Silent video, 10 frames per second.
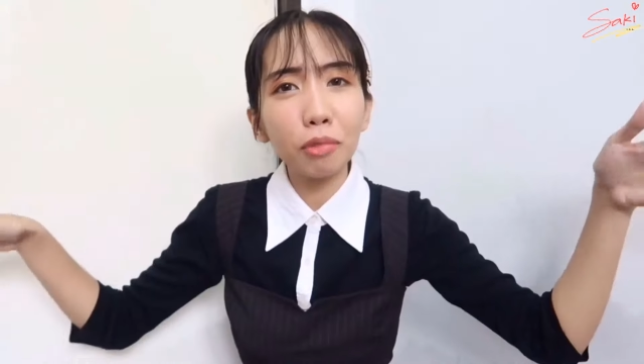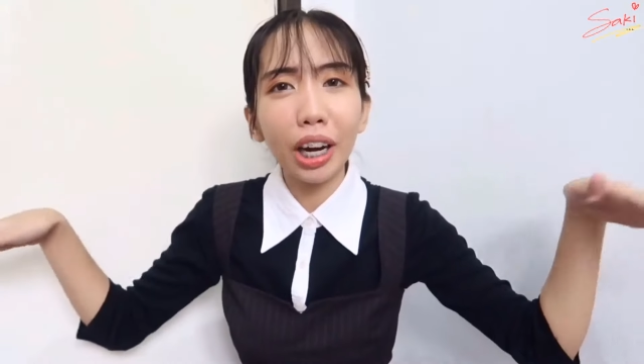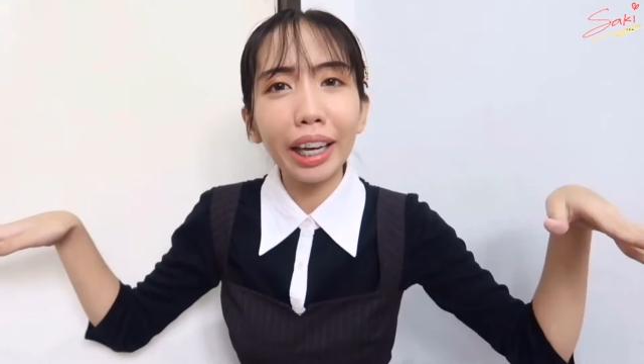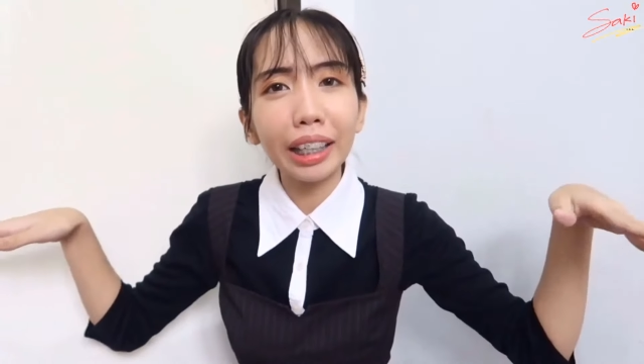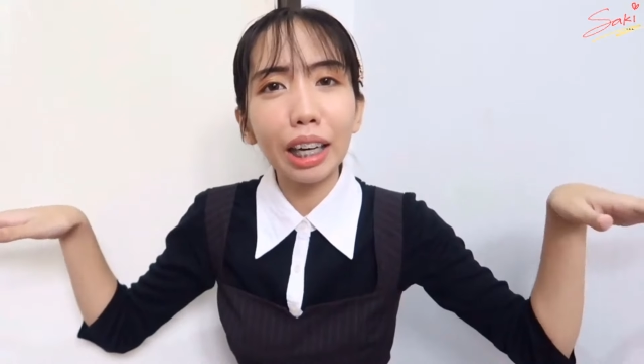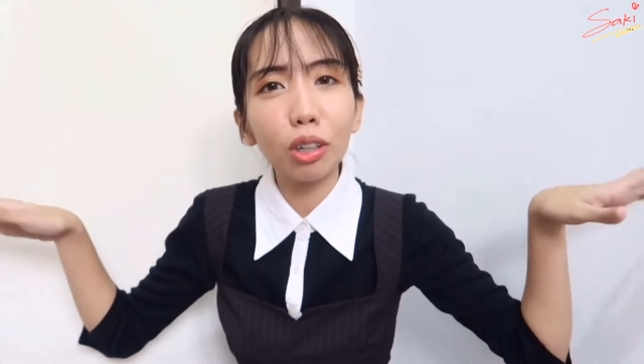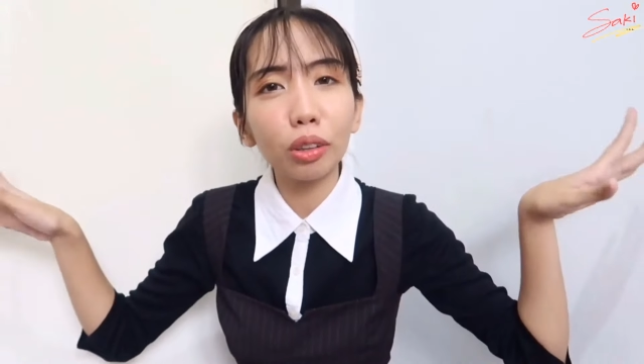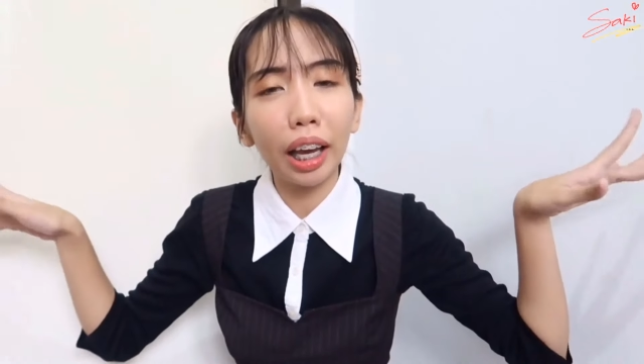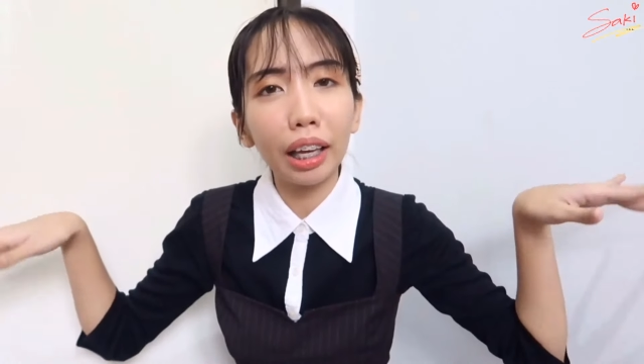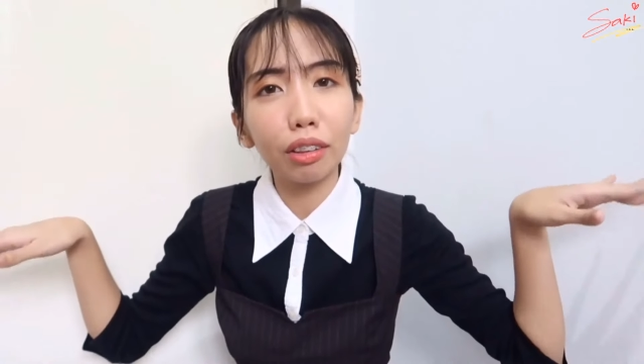I'm trying
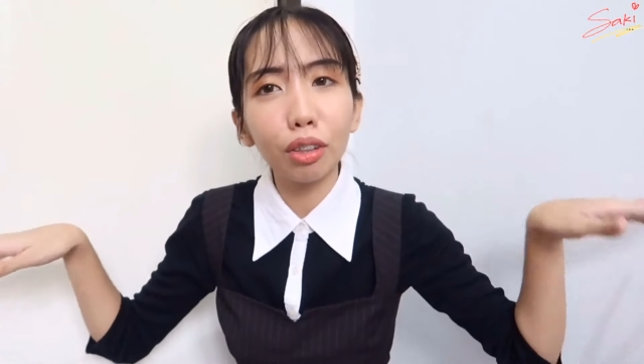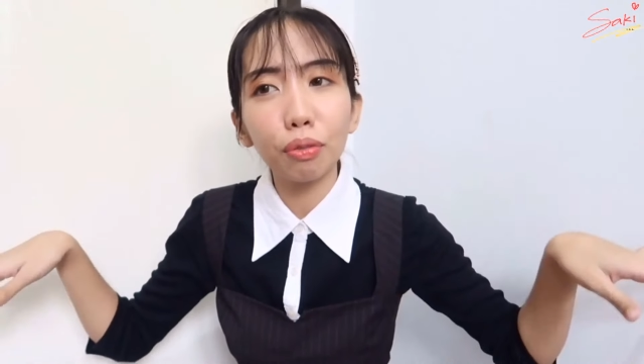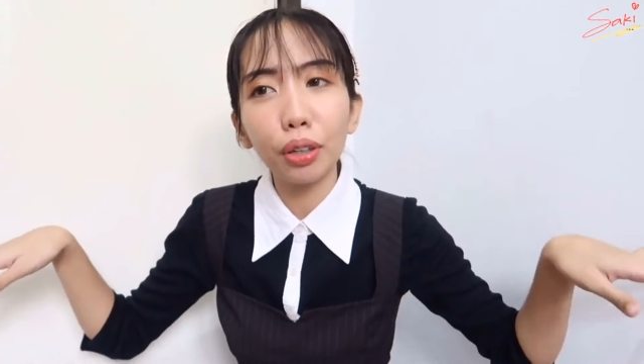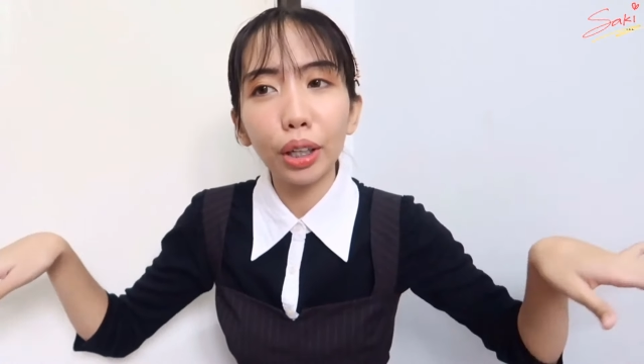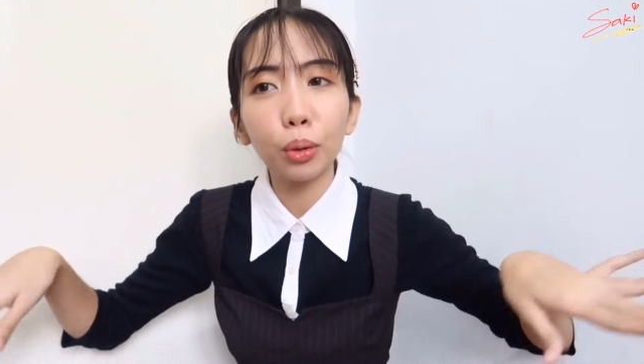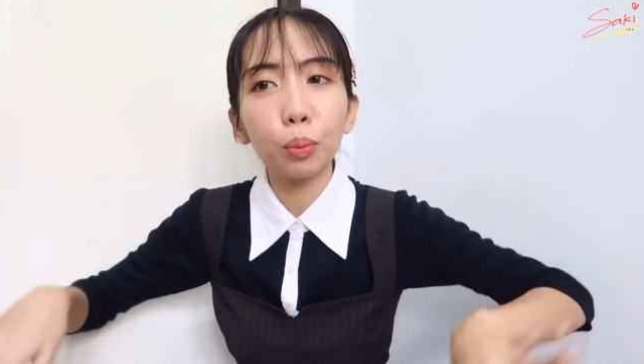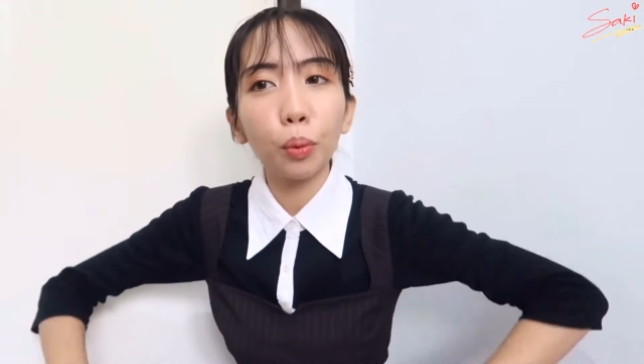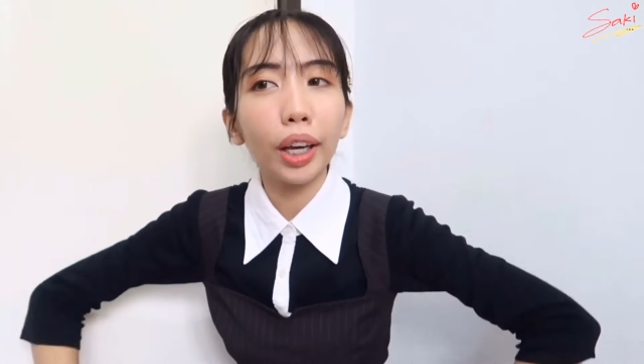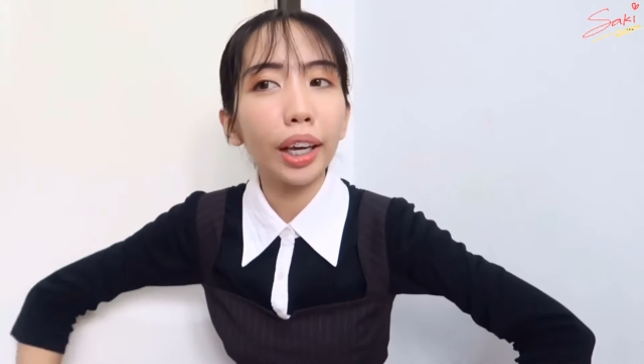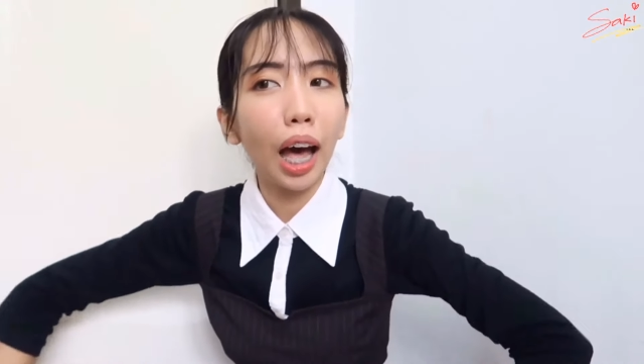out a different
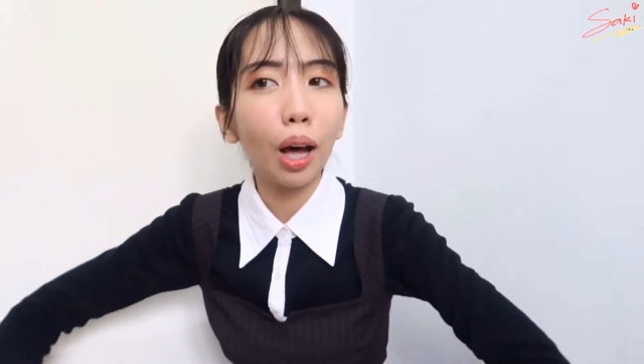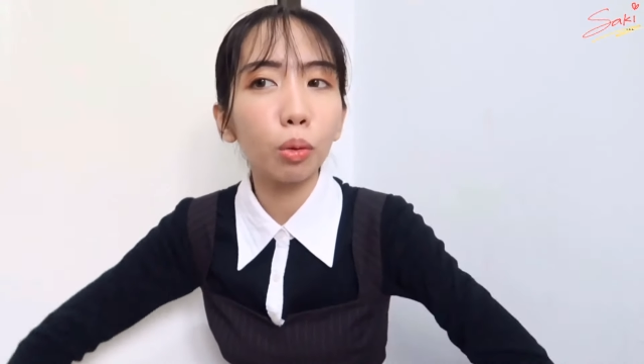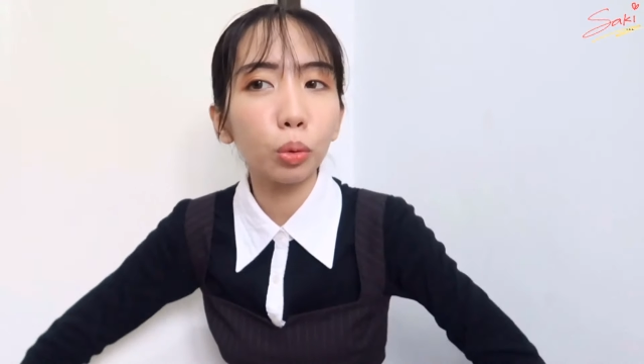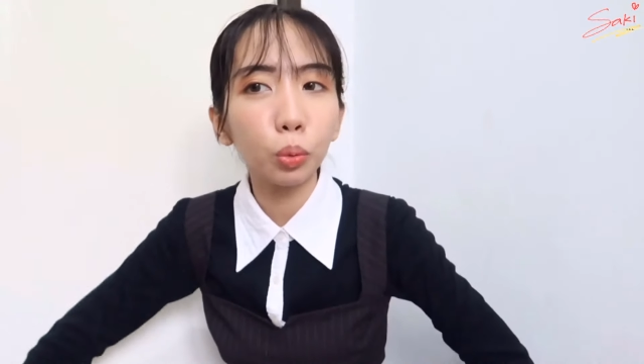way how